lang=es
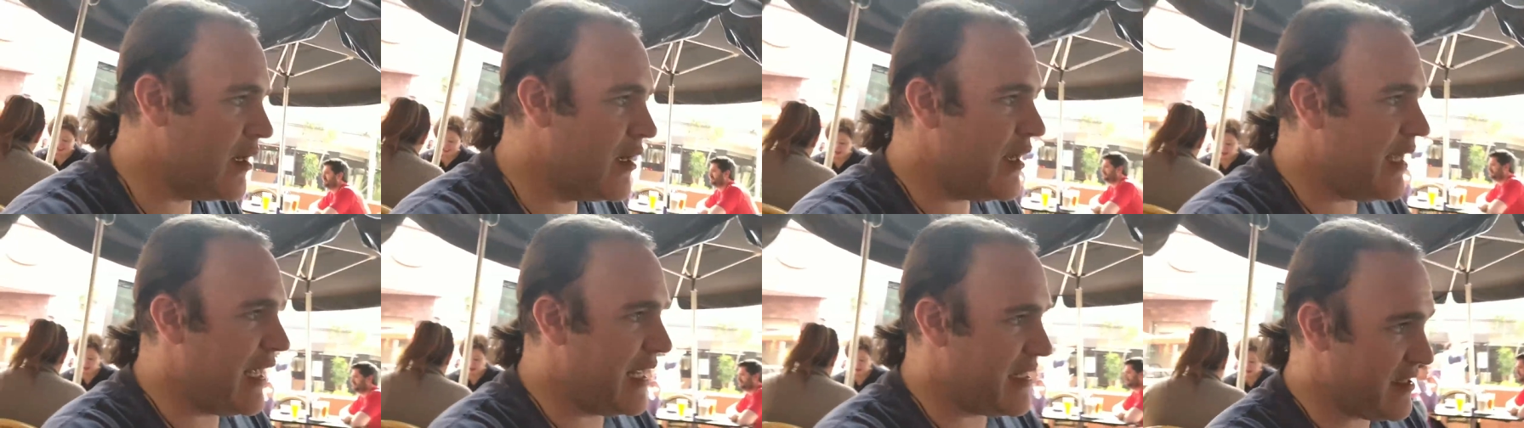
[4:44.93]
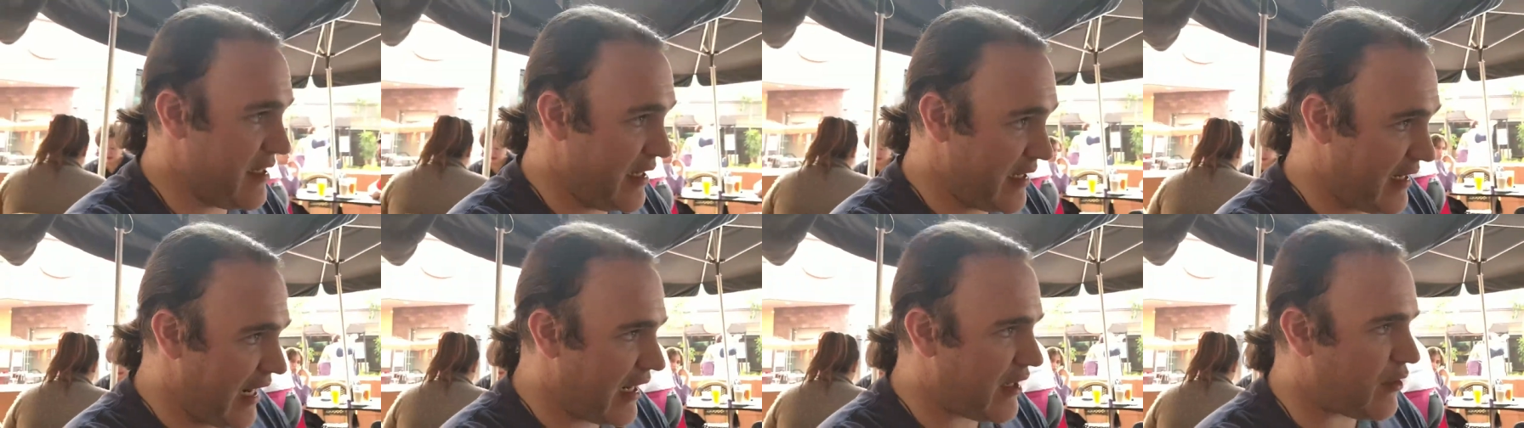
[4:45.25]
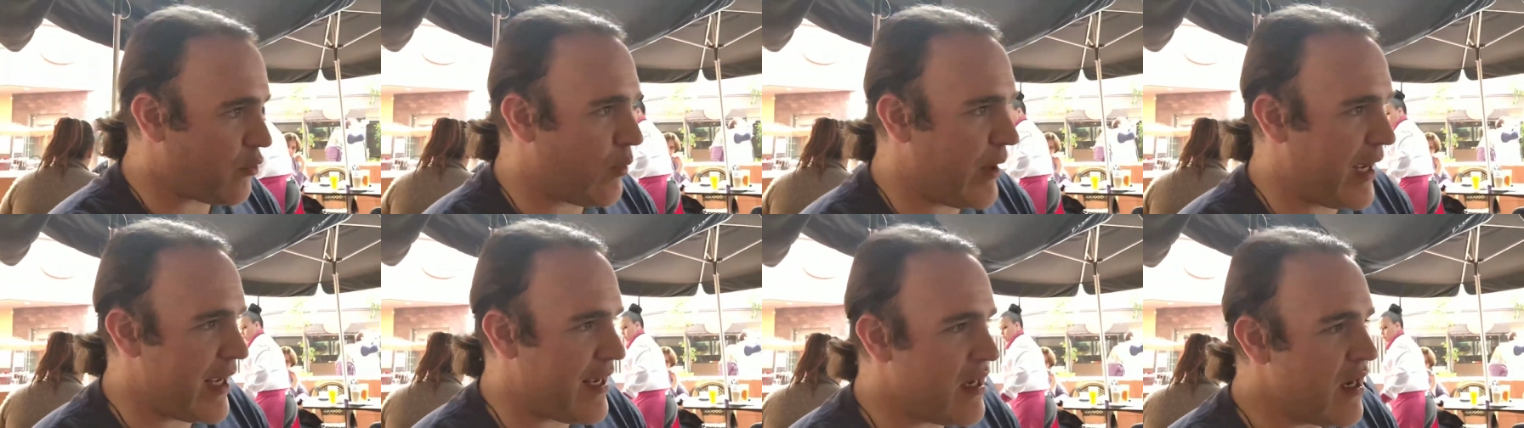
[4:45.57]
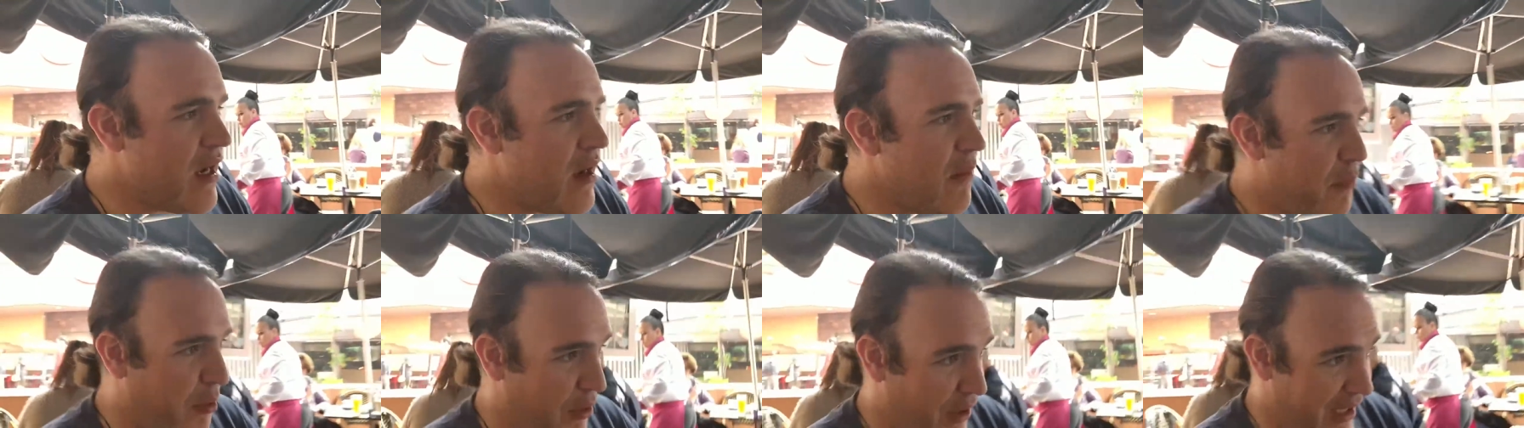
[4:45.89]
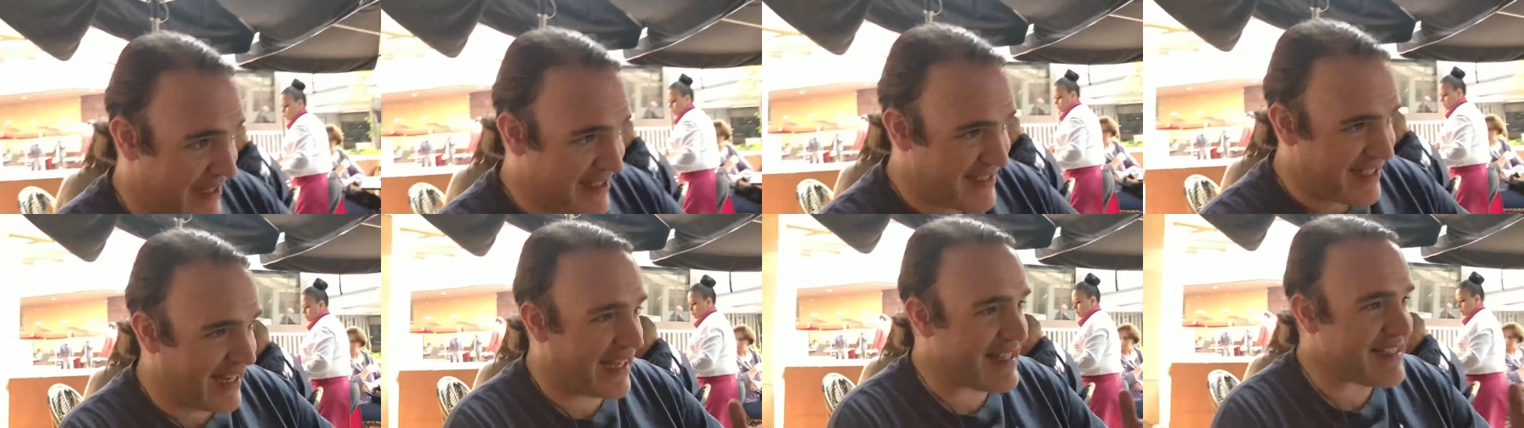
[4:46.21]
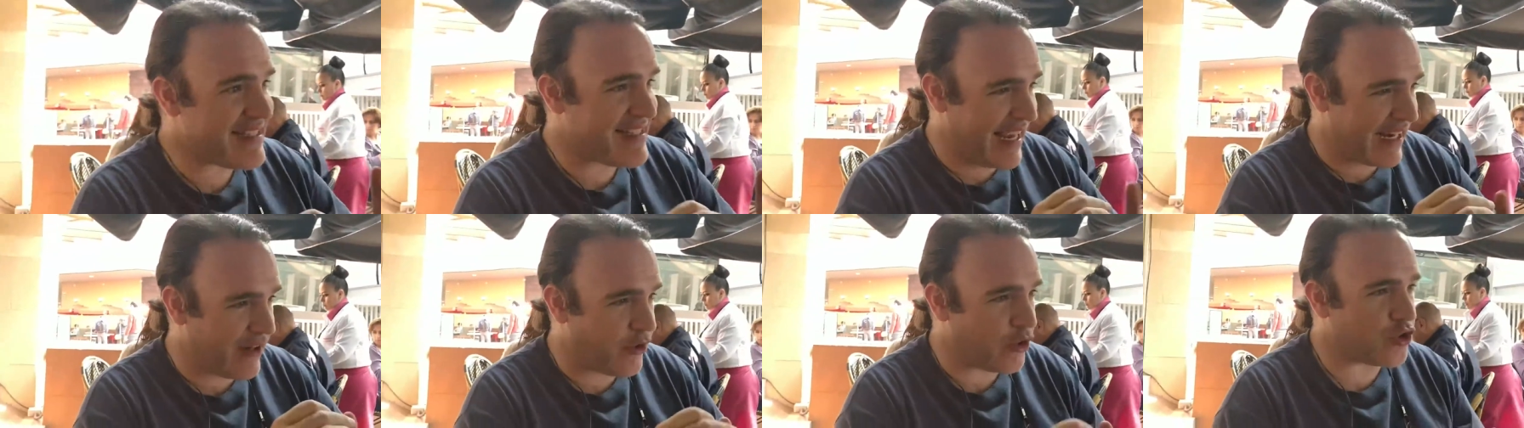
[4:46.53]
es Gerard Way, porque se ha,
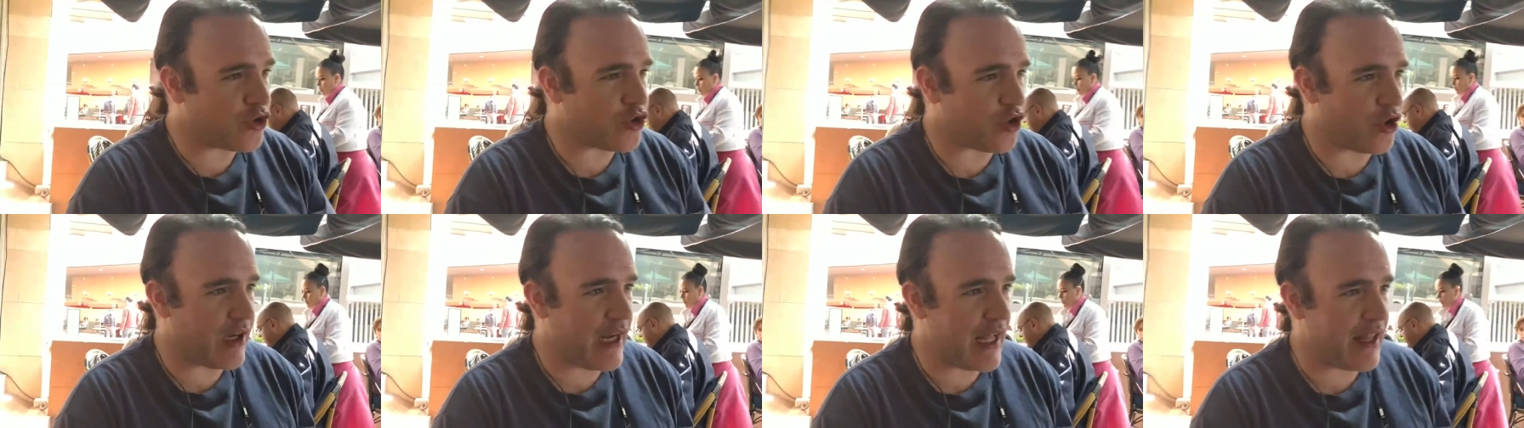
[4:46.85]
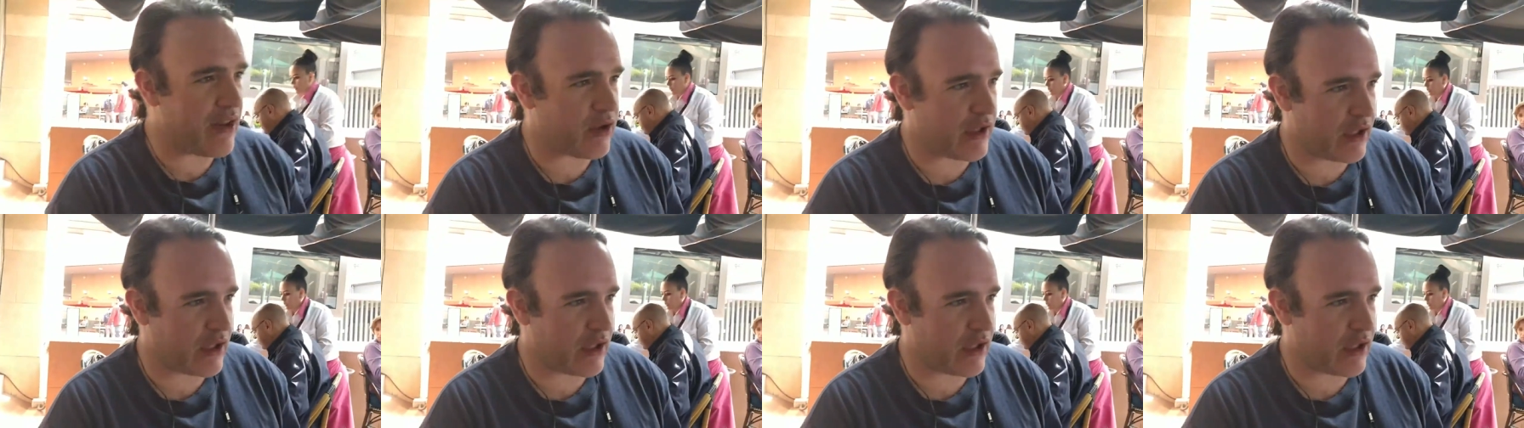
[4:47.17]
se ha controlado.